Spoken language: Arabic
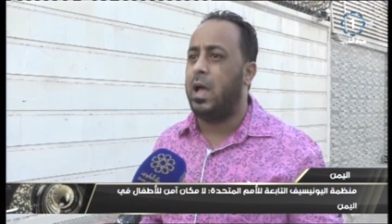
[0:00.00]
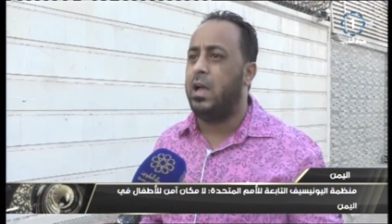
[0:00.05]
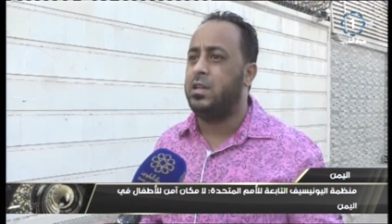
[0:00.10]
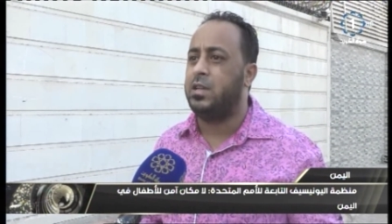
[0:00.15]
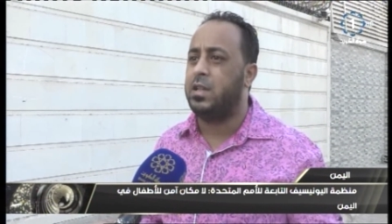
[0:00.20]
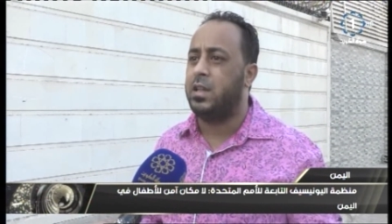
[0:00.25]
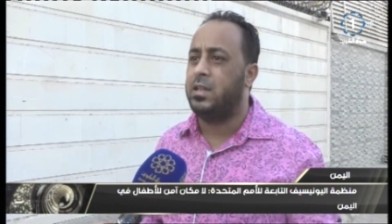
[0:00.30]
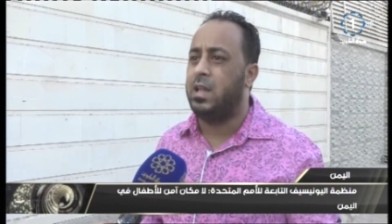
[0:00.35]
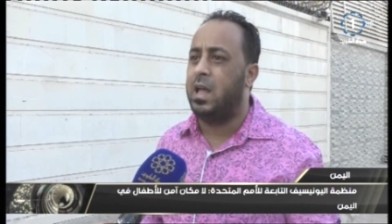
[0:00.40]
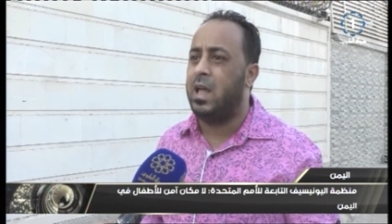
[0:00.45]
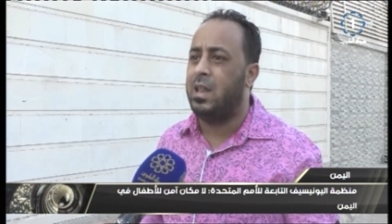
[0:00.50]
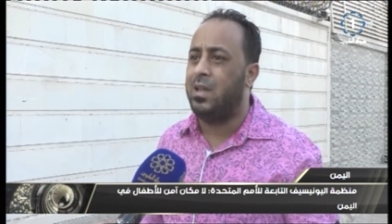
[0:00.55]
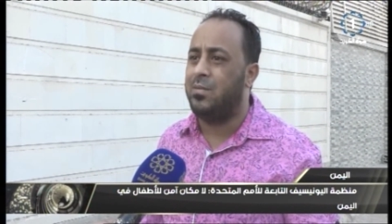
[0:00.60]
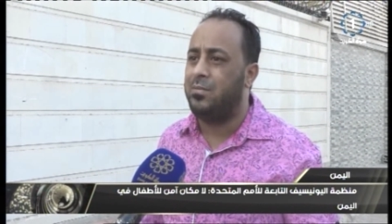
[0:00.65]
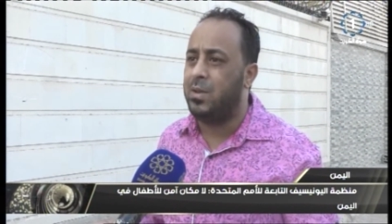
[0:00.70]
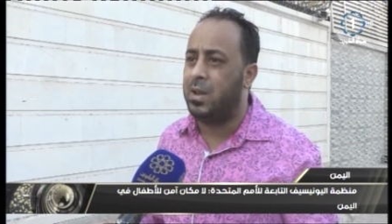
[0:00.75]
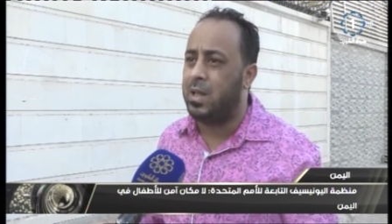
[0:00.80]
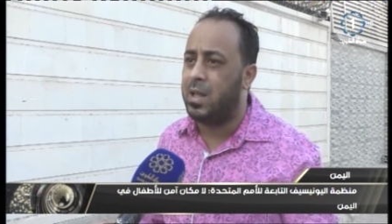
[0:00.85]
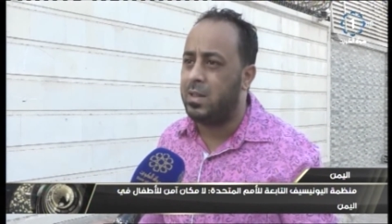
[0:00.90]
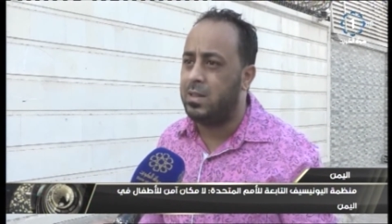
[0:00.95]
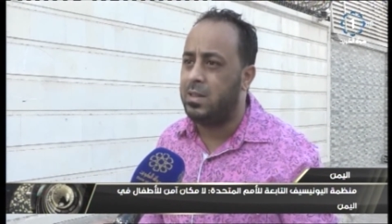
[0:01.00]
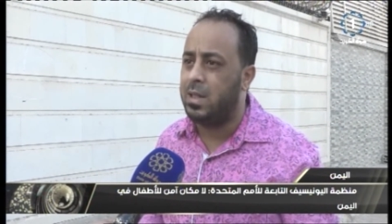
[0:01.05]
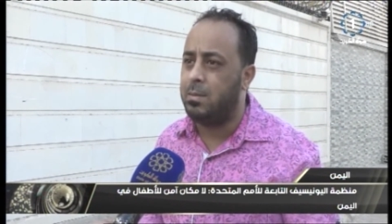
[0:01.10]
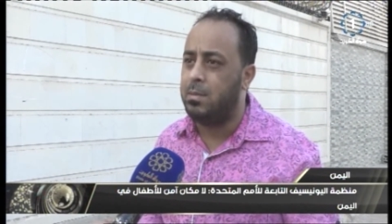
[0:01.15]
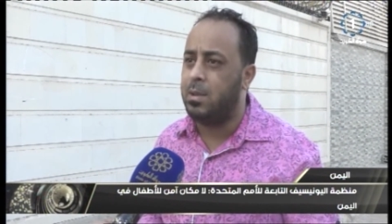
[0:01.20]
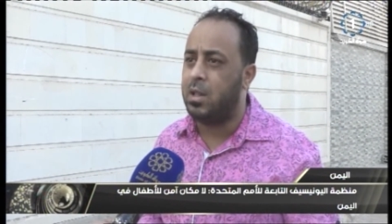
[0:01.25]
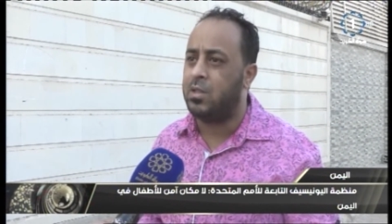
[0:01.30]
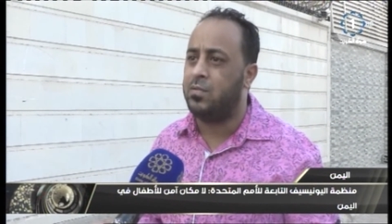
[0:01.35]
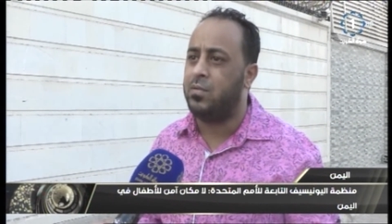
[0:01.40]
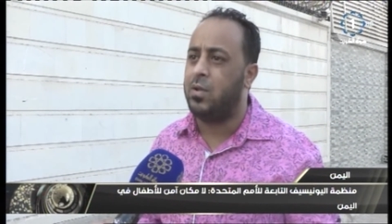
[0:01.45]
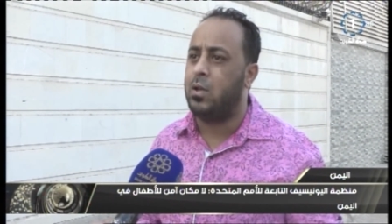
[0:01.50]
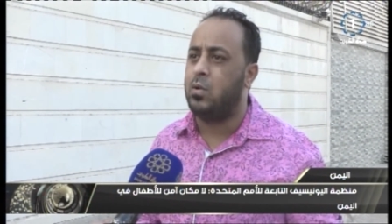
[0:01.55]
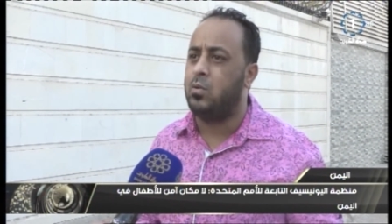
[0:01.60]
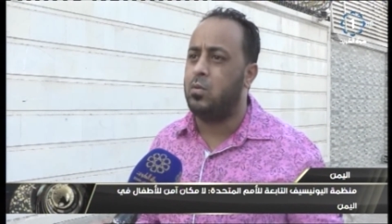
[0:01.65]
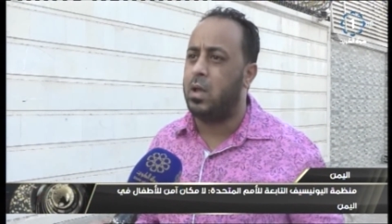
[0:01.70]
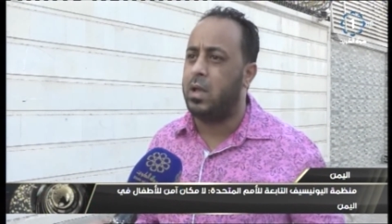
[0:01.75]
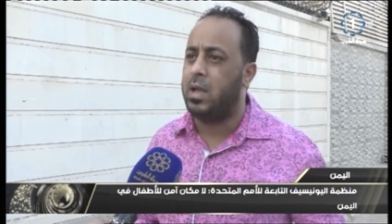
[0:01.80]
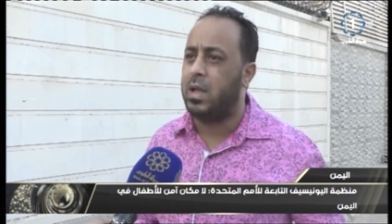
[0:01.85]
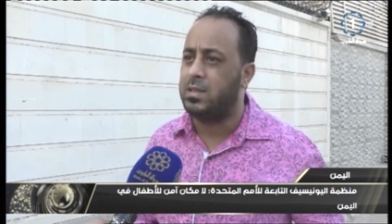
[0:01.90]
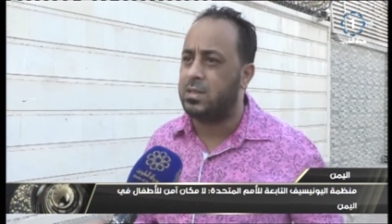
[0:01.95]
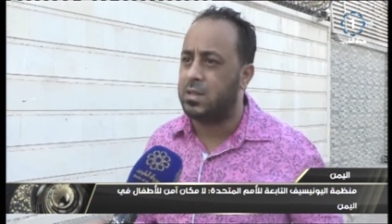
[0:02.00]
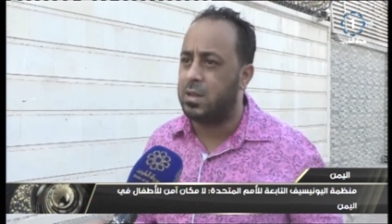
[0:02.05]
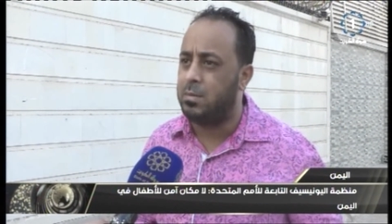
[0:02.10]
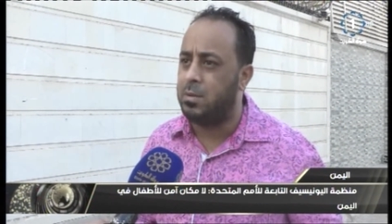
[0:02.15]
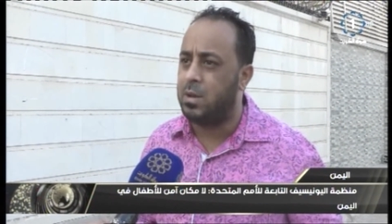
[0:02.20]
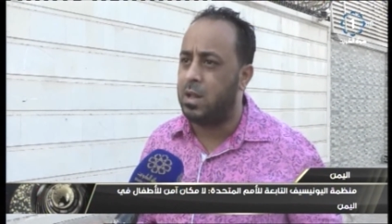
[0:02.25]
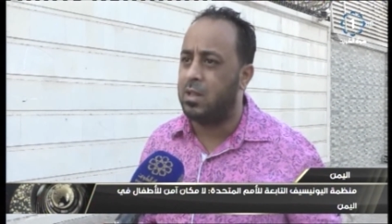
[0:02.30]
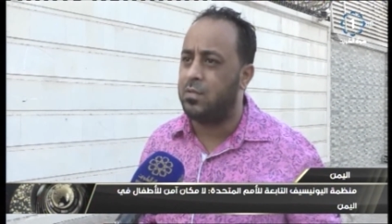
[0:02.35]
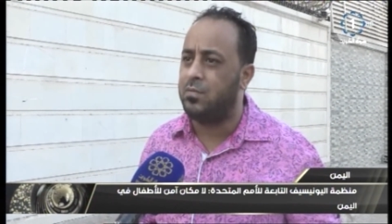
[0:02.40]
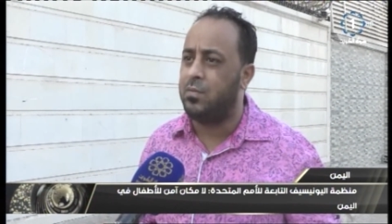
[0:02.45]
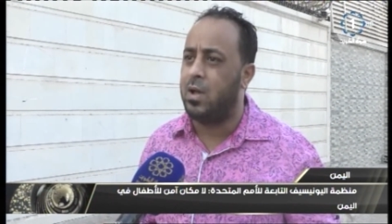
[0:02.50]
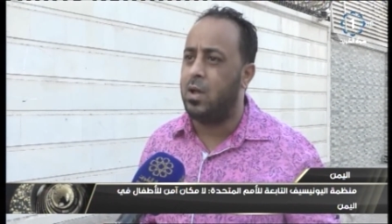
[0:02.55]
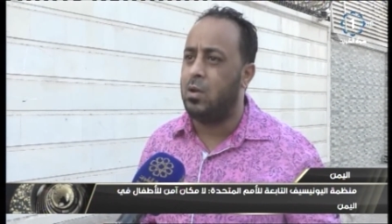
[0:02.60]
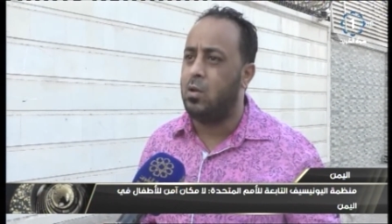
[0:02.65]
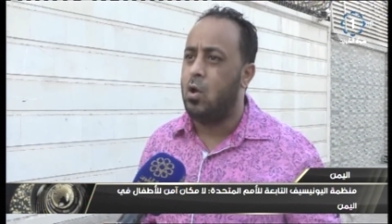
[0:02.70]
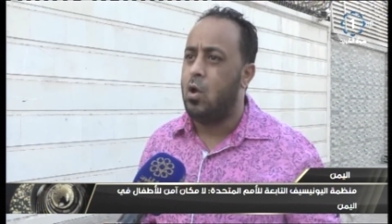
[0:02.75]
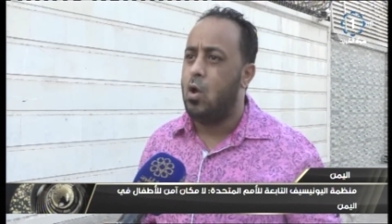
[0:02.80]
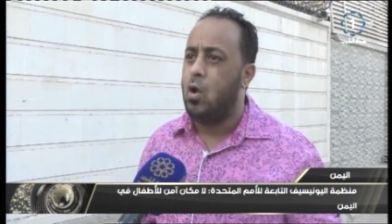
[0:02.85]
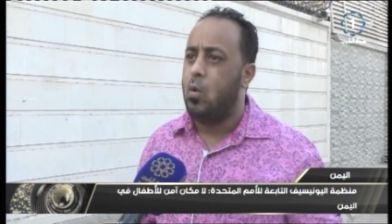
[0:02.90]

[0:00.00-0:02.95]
عشرات الآلاف من القتلى من الأطفال هناك أسرى من الأطفال